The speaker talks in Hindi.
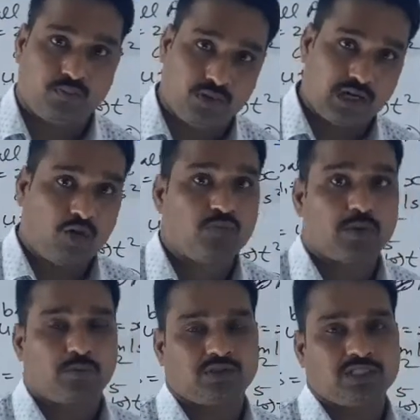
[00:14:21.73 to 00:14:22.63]
ग्राउंड पर
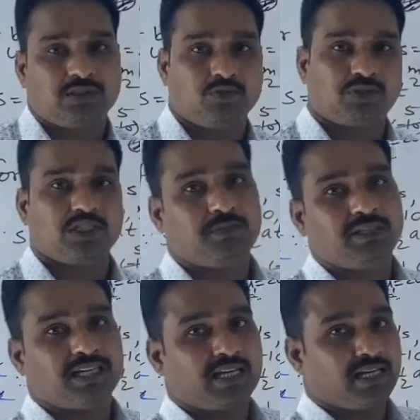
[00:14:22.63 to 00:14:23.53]
पहुंचते समय उसकी
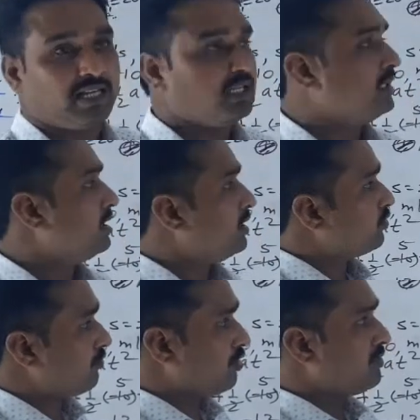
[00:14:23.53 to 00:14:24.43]
स्पीड क्या रहेगी
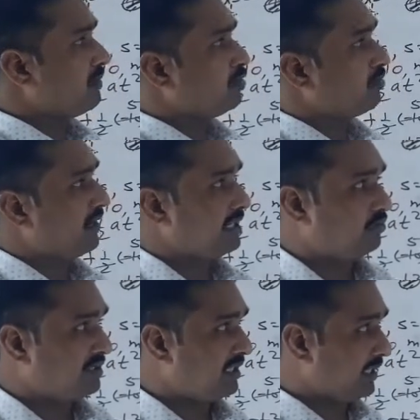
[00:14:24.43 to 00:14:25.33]
तो वो भी हम लोग फाइंड
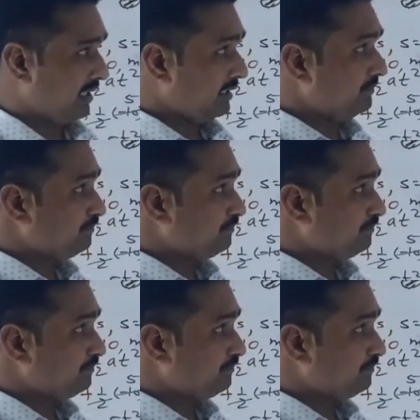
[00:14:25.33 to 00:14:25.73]
आउट कर लेंगे